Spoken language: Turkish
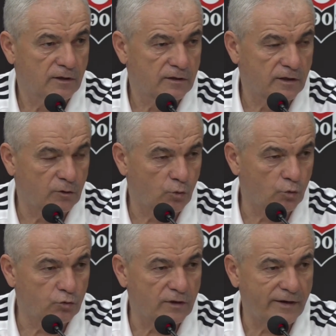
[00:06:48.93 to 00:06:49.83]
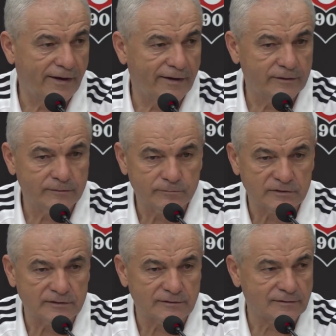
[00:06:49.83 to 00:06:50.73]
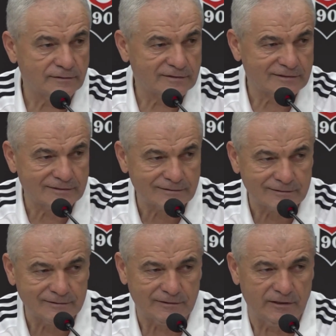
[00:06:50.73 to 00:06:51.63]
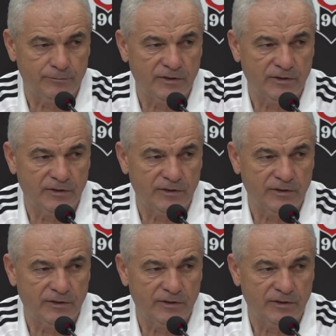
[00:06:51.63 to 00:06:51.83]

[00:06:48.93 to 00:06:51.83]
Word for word: Yani o yüzden yani biraz sıkıntılı şey.